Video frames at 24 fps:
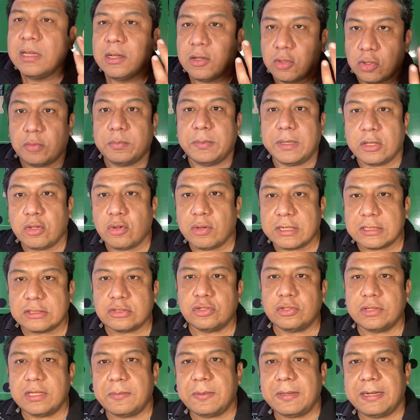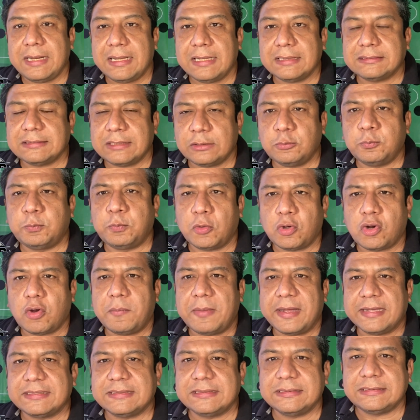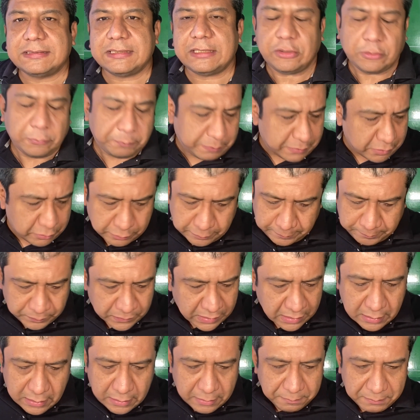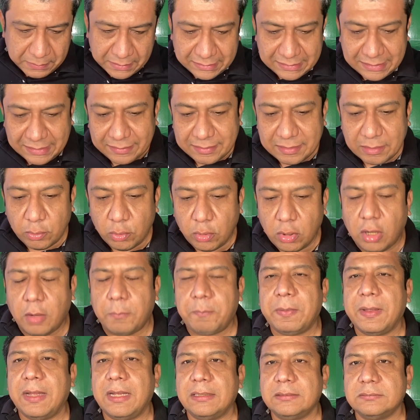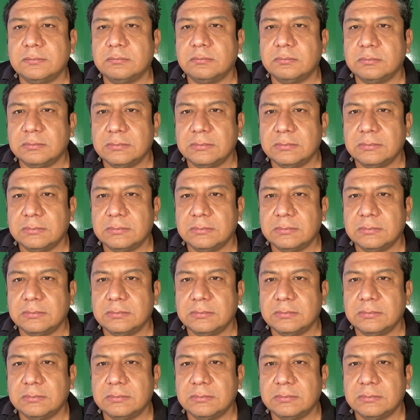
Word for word: con mayor razón debería ser un poco más sencillo, pero venir de Europa,